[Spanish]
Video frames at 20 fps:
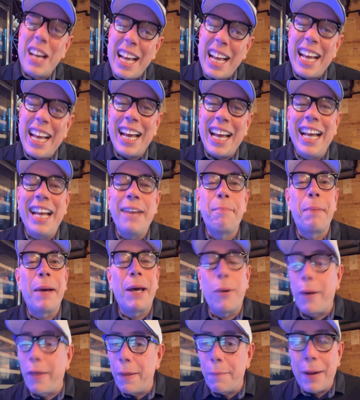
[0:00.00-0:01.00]
Eh,
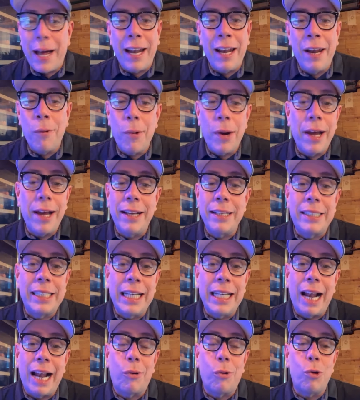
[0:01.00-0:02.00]
pero además le voy a
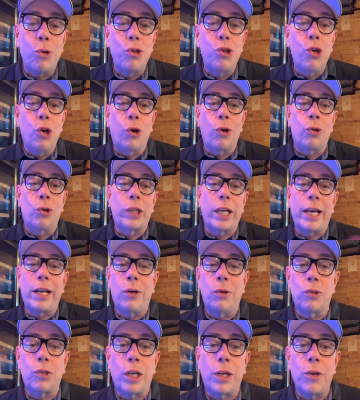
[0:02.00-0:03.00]
decir algo, yo no
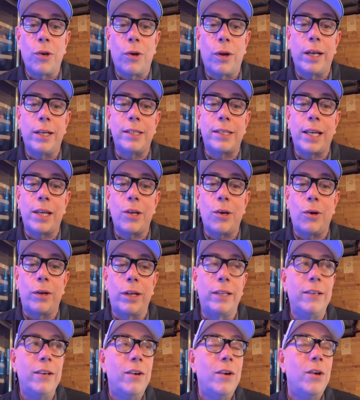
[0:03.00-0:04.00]
tengo, señoras y
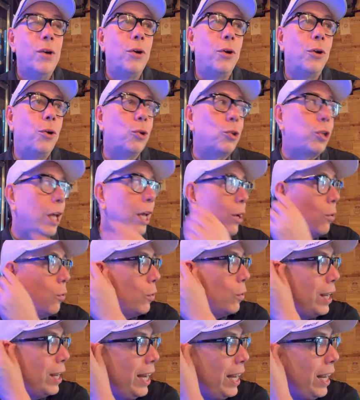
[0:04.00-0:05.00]
señores, no tengo
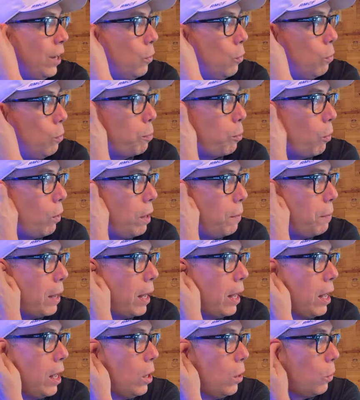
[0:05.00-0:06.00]
ningún problema
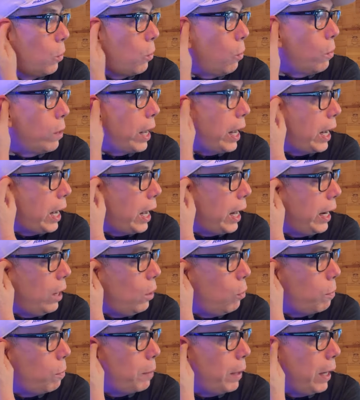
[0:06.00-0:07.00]
con que
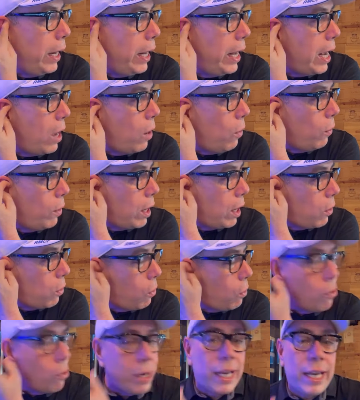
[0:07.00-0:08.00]
Canelo pelee ahora
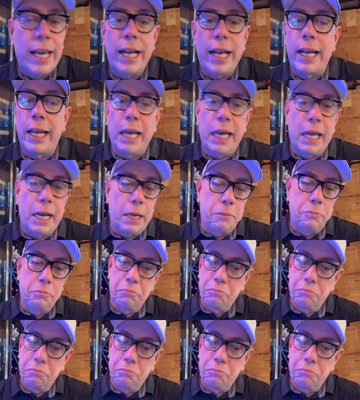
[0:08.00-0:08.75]
con quien quiera.